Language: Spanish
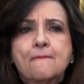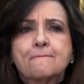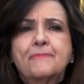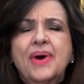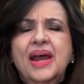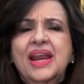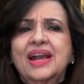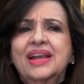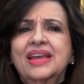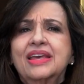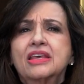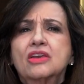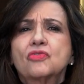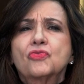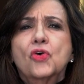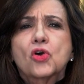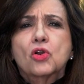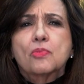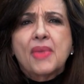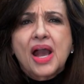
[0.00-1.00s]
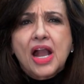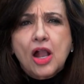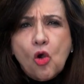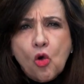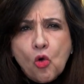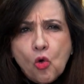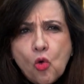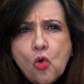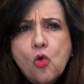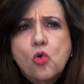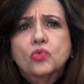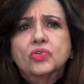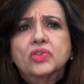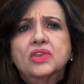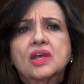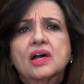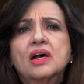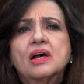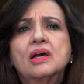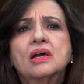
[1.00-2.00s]
para que de forma
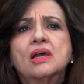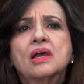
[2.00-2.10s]
conjunta